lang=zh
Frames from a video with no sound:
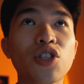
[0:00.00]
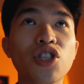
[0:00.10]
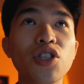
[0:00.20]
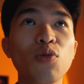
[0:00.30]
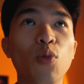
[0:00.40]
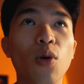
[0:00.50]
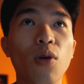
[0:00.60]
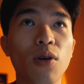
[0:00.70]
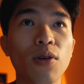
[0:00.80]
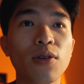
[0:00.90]
自
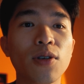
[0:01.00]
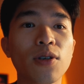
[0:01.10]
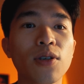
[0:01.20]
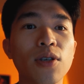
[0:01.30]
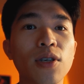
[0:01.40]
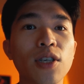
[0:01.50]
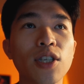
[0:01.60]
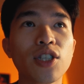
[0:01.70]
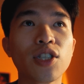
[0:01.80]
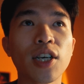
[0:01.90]
我
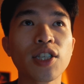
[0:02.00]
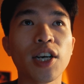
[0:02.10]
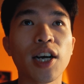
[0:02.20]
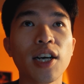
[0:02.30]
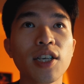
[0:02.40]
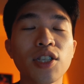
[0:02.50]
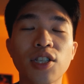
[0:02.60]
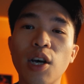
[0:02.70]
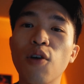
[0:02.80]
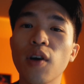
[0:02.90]
怎样讲
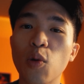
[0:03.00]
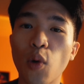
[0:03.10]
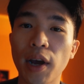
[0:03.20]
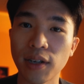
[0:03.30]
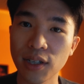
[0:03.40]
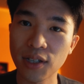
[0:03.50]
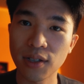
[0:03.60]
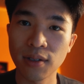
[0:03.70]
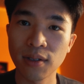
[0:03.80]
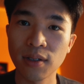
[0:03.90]
啊？self awareness，
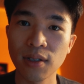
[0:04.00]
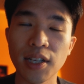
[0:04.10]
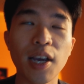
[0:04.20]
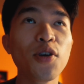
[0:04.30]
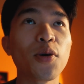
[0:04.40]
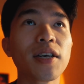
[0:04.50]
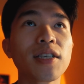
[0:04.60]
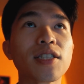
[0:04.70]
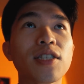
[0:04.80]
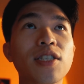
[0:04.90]
你要有一
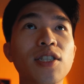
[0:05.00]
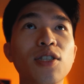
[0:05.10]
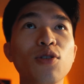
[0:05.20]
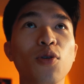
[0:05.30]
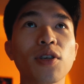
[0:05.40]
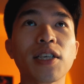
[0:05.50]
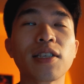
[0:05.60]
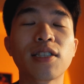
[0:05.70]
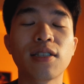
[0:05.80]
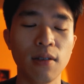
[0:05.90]
个自我提
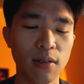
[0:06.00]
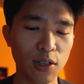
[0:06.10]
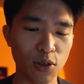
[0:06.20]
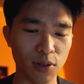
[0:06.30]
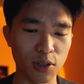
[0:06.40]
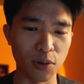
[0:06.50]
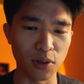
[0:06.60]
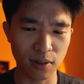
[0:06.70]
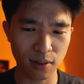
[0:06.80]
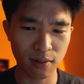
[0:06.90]
那种怎么
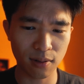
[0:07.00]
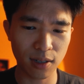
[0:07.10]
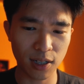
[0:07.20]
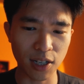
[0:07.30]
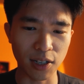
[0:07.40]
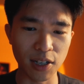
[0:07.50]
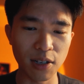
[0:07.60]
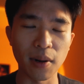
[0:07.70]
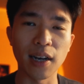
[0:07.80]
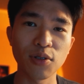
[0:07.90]
警
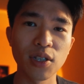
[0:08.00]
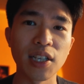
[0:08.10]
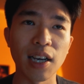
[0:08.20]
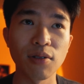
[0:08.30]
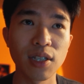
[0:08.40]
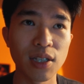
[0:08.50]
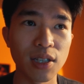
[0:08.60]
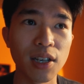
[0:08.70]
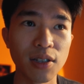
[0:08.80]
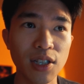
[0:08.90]
惕吗？就是你要自
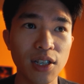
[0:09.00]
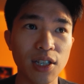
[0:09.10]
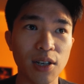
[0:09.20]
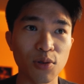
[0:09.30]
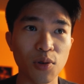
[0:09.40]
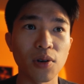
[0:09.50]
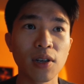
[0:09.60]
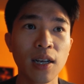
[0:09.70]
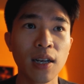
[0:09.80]
己跟自己讲说，